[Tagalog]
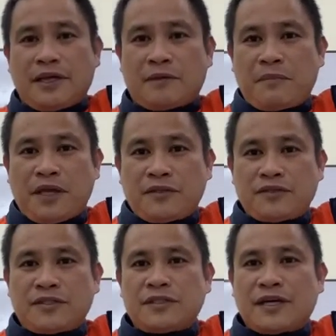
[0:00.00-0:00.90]
It
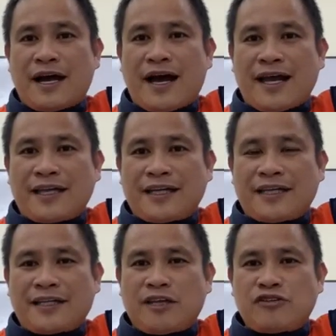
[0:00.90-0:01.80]
means, I need
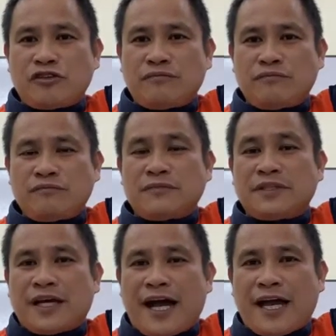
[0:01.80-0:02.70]
attention,
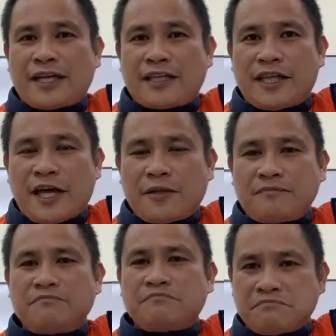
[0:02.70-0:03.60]
I need help,